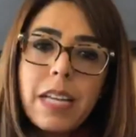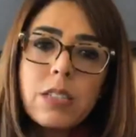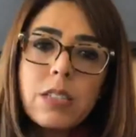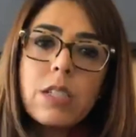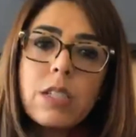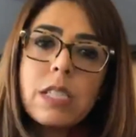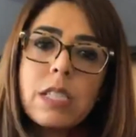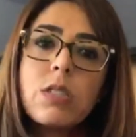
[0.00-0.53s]
as
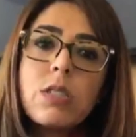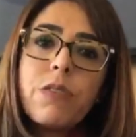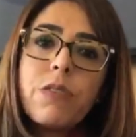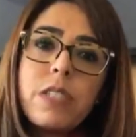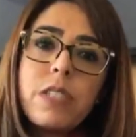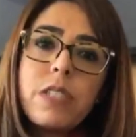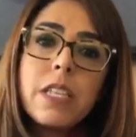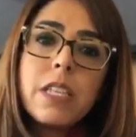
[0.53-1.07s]
nossas
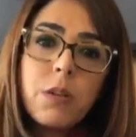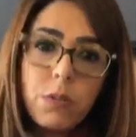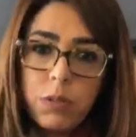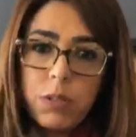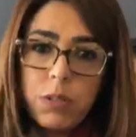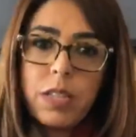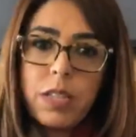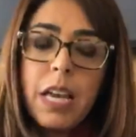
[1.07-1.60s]
soft
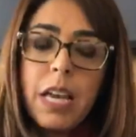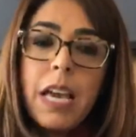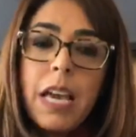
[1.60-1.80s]
skills,